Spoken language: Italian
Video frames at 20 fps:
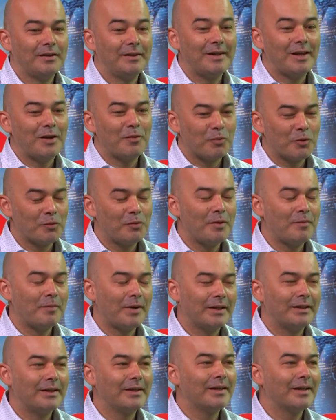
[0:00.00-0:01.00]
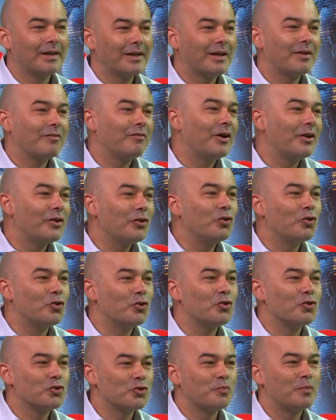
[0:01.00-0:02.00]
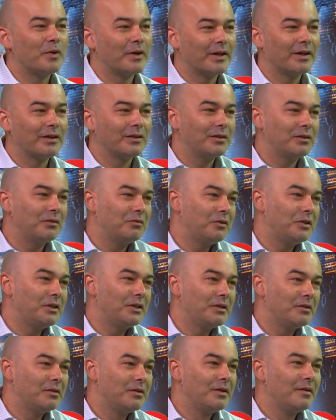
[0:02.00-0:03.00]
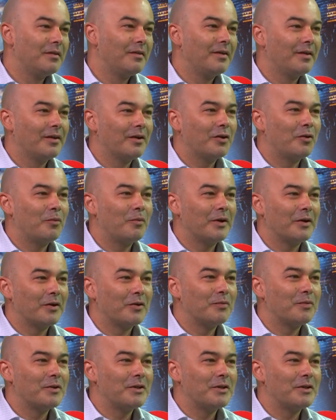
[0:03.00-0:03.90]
delle problematiche che vanno superate. Quindi, come, come